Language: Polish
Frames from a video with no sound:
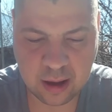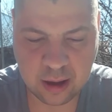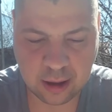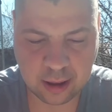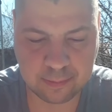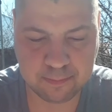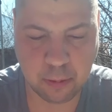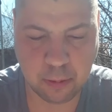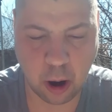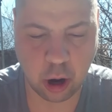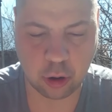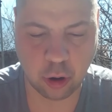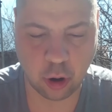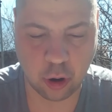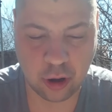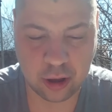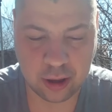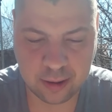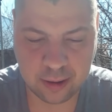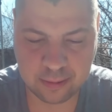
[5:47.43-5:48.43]

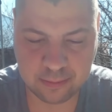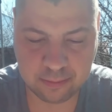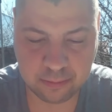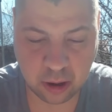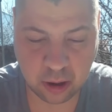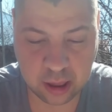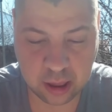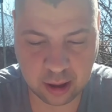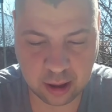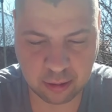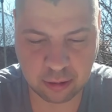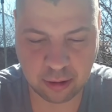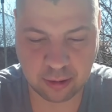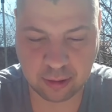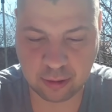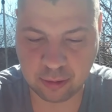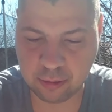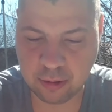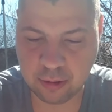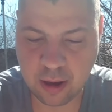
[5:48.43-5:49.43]
Spokój! powiedział
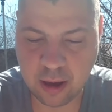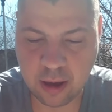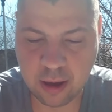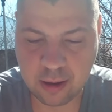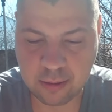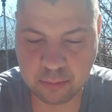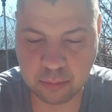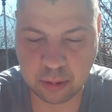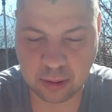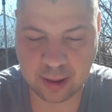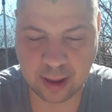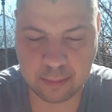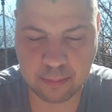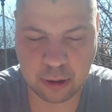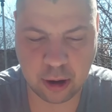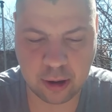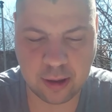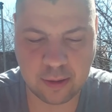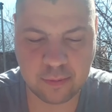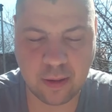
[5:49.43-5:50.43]
Rosu, bo
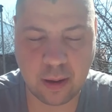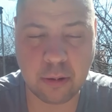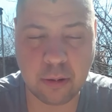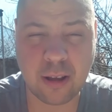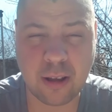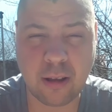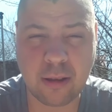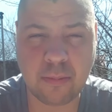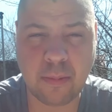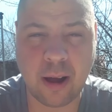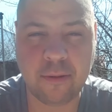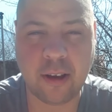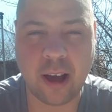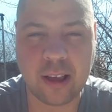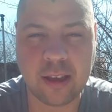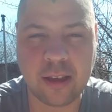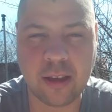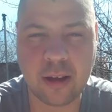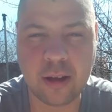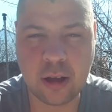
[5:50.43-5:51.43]
zabroni wam
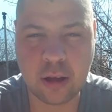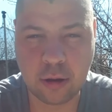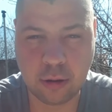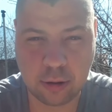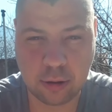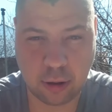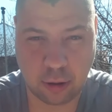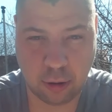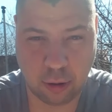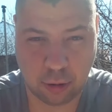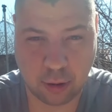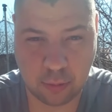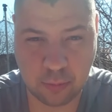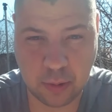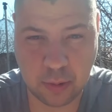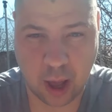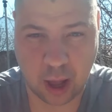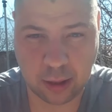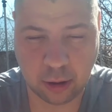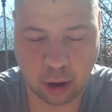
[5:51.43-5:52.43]
rozmawiać.
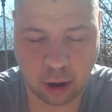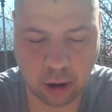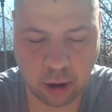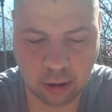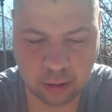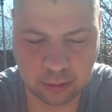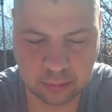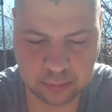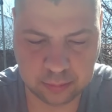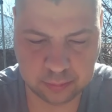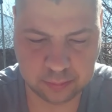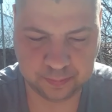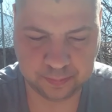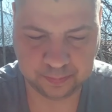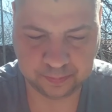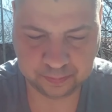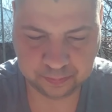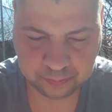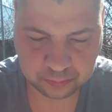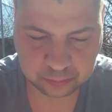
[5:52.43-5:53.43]
Zrozumiano?
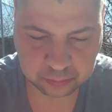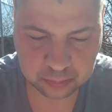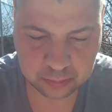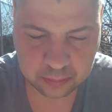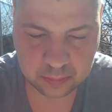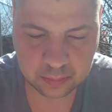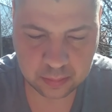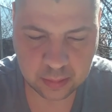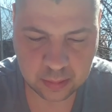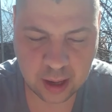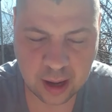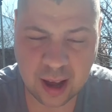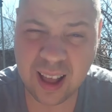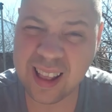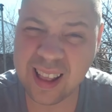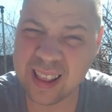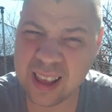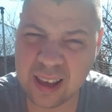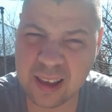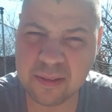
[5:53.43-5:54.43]

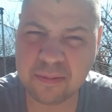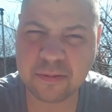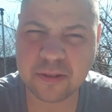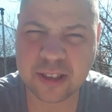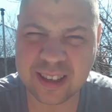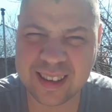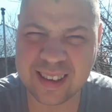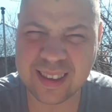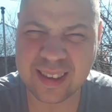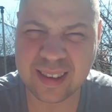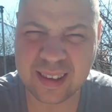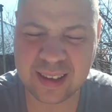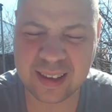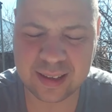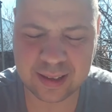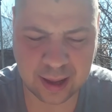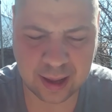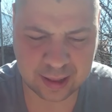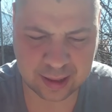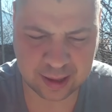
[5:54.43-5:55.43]
Ale wszyscy
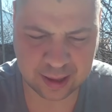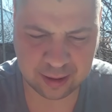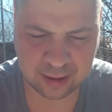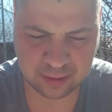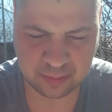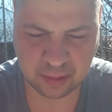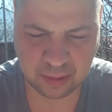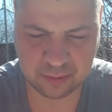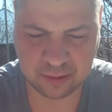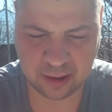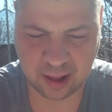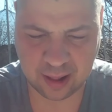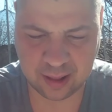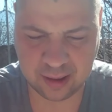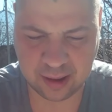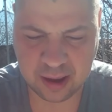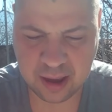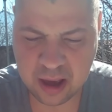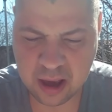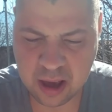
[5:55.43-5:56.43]
dalej
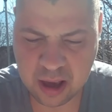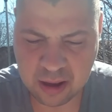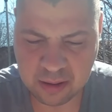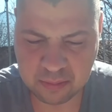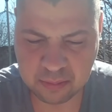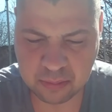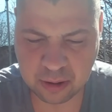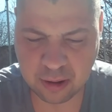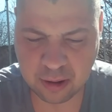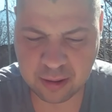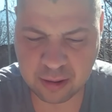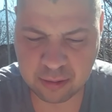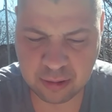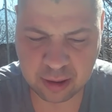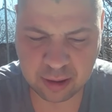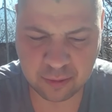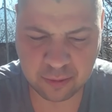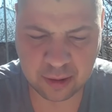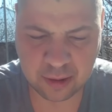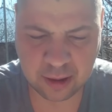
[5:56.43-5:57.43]
rozmawiali, bo Rosu
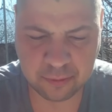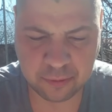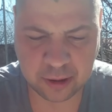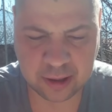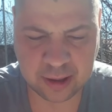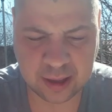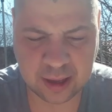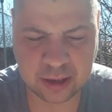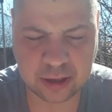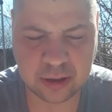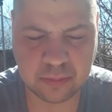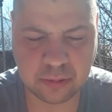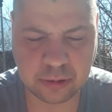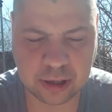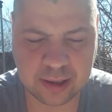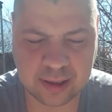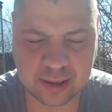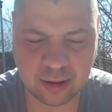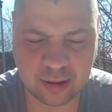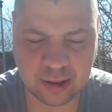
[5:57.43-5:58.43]
jest o wiele fajniejszy przy
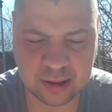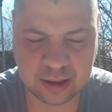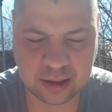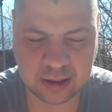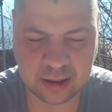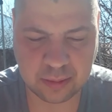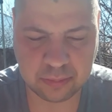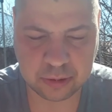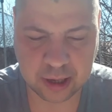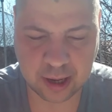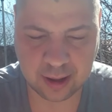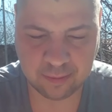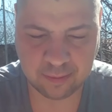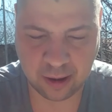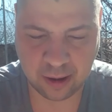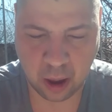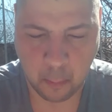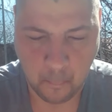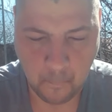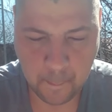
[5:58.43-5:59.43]
stole niż na przerwie.